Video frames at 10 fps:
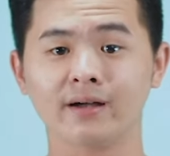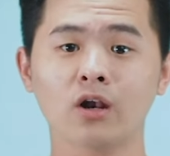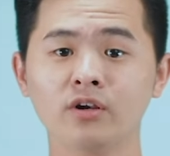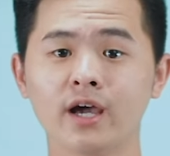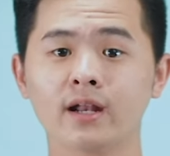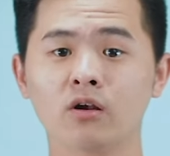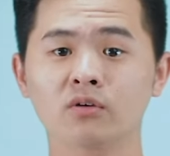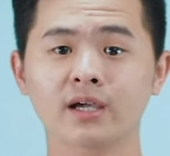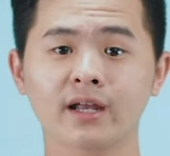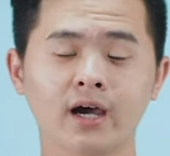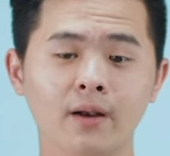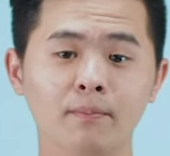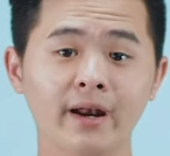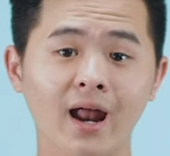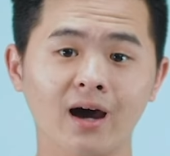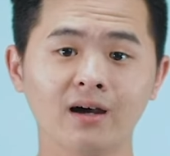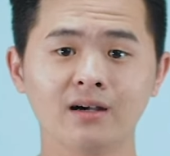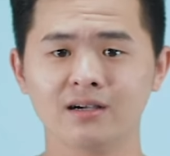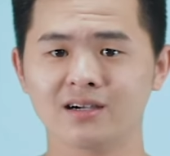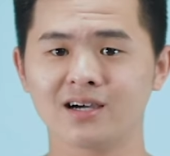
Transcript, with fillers: kalau dianalogikan dengan perang